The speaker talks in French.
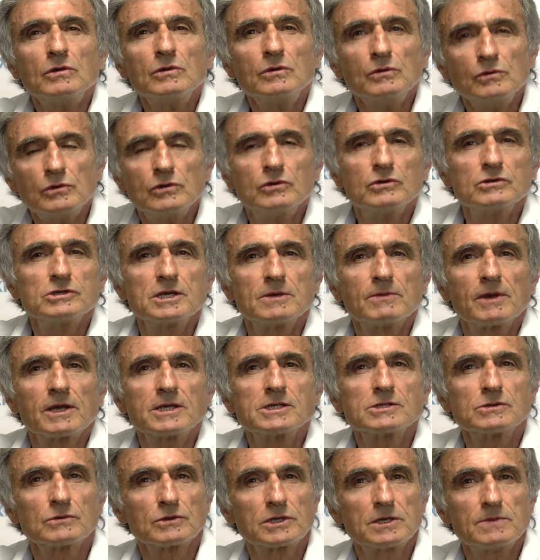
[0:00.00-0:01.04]
Une deuxième
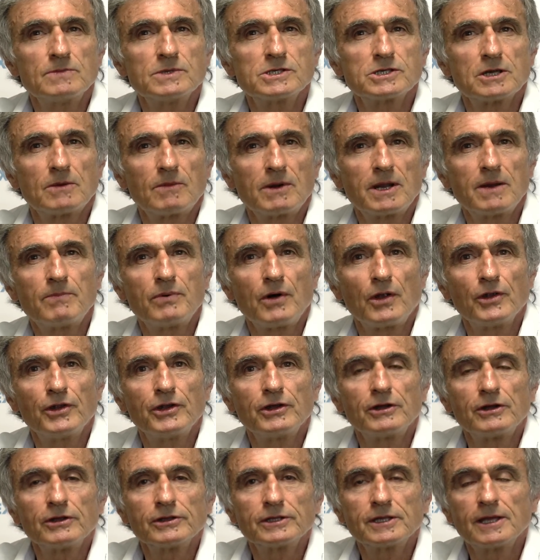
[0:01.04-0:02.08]
raison qui me semble
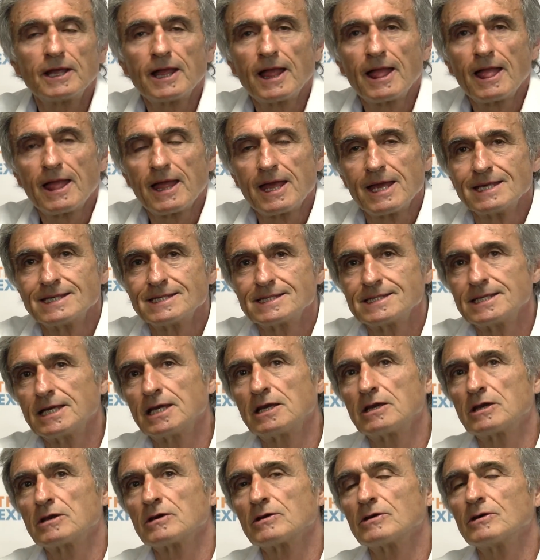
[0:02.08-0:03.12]
importante,
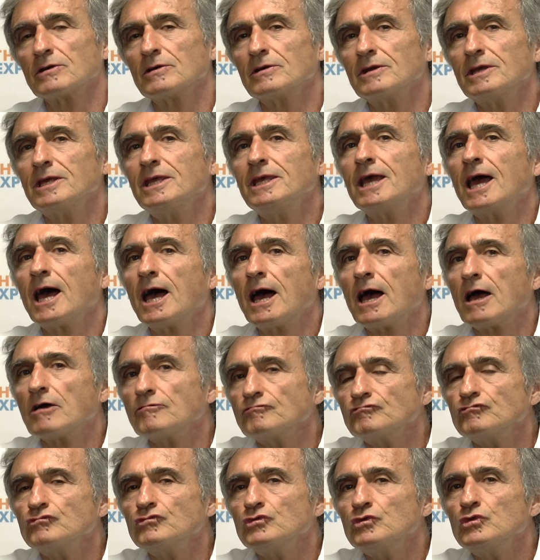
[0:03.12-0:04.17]
c'est qu'il y
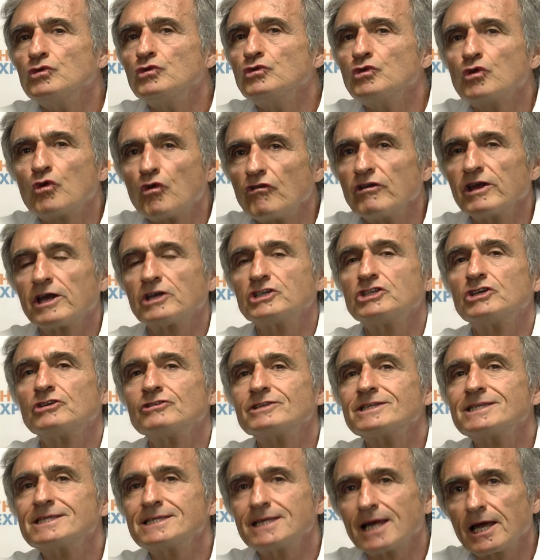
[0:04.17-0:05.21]
a une
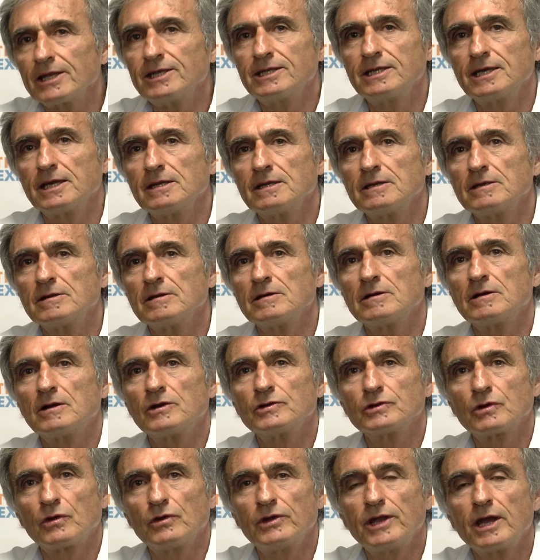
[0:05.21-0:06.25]
convergence certaine
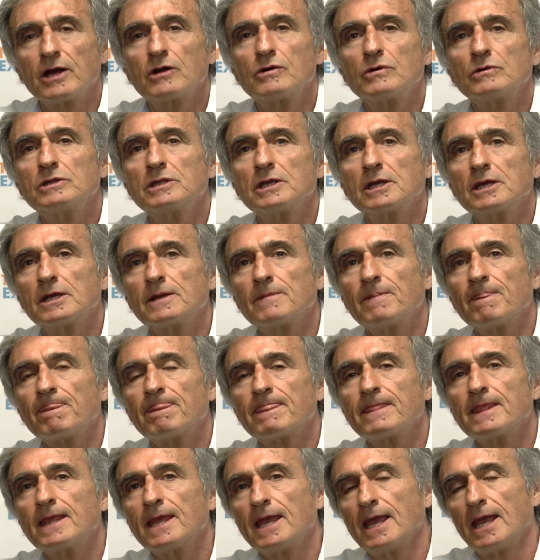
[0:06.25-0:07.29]
entre d'un côté
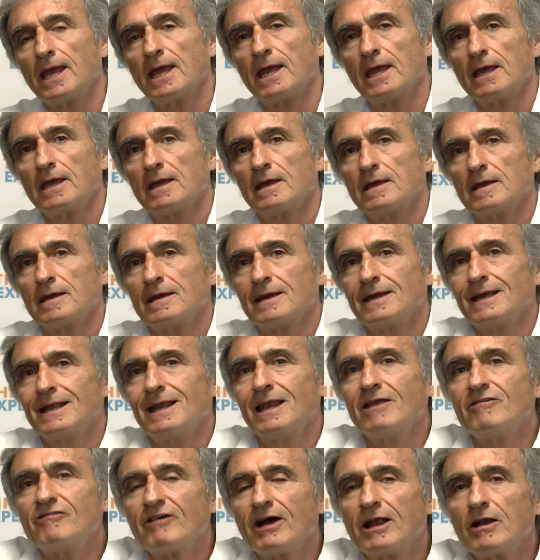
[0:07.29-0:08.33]

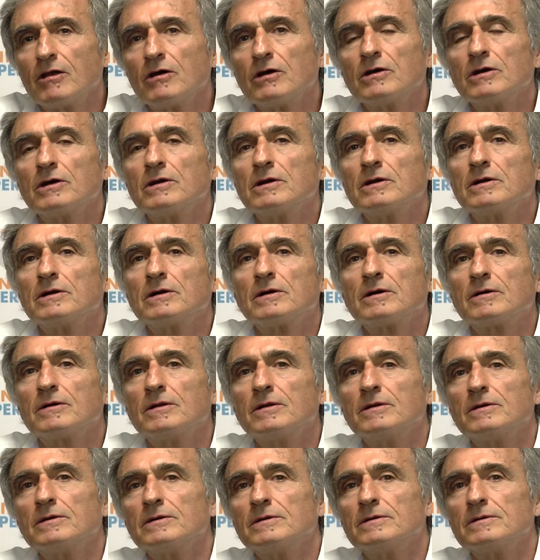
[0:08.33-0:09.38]
les valeurs,
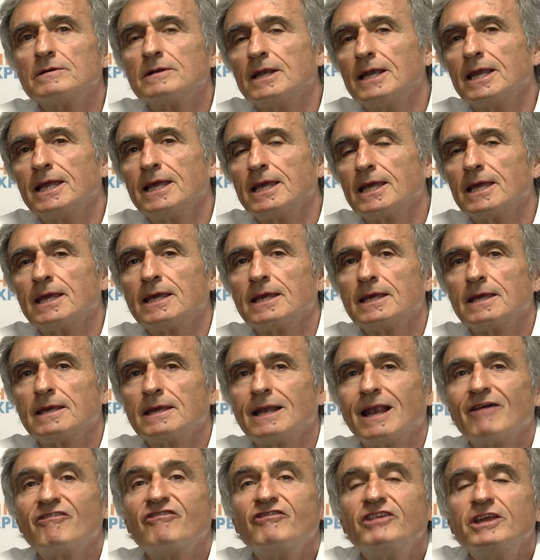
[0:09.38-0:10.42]
euh,
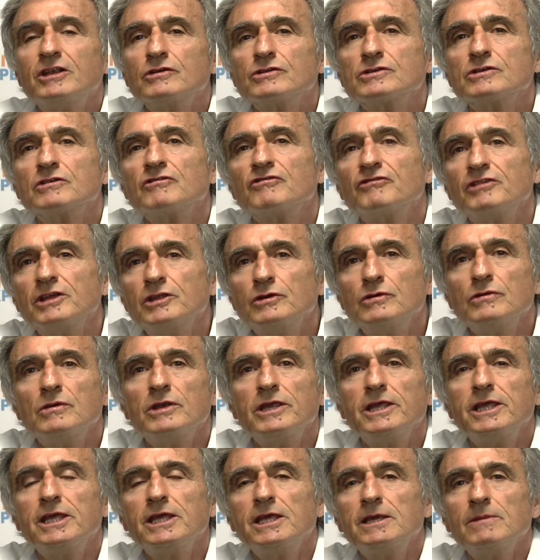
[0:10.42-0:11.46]
la philosophie du
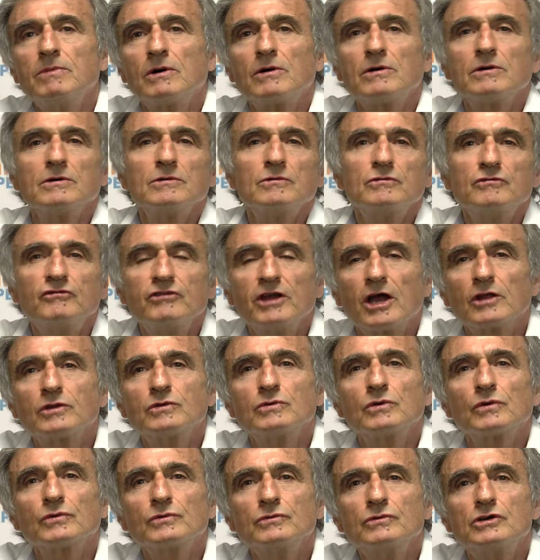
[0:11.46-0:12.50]
libre,
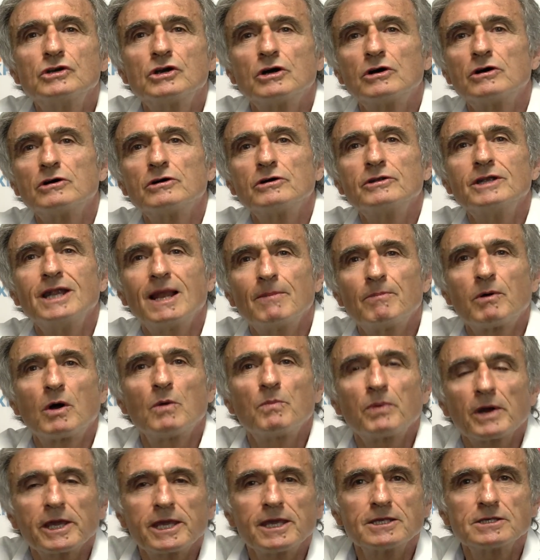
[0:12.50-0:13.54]
l'ouverture du code,
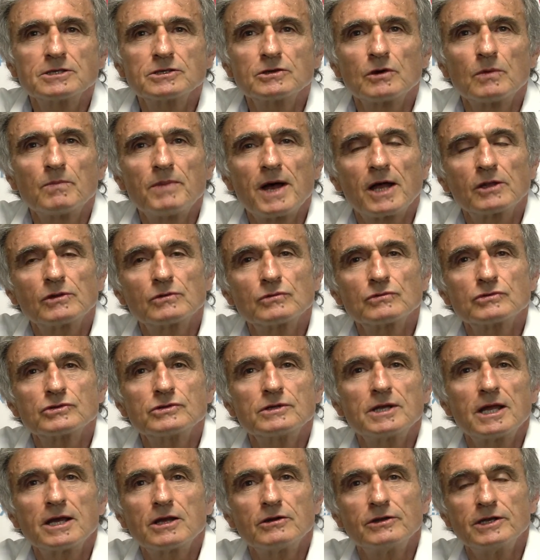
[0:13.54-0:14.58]
l'appropriation par tous
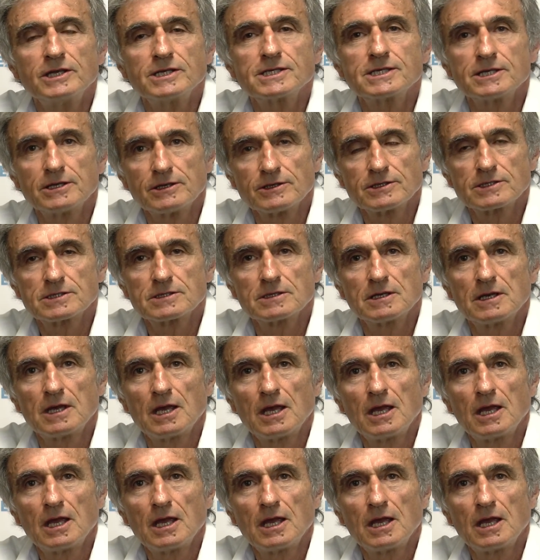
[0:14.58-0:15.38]
de la connaissance,